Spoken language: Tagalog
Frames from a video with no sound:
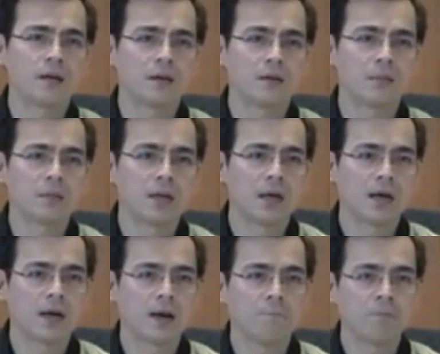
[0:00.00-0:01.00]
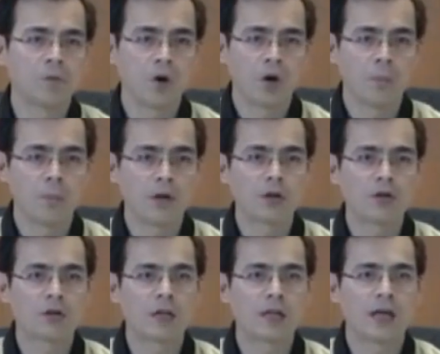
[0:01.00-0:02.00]
O, banyaga. O, pero ito,
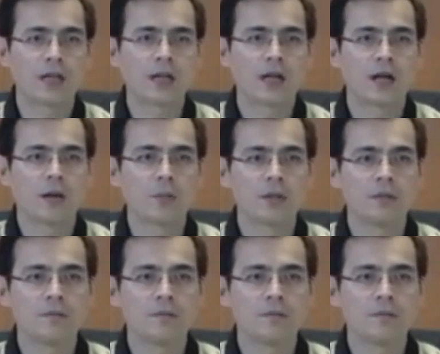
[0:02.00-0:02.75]
nadali na namin.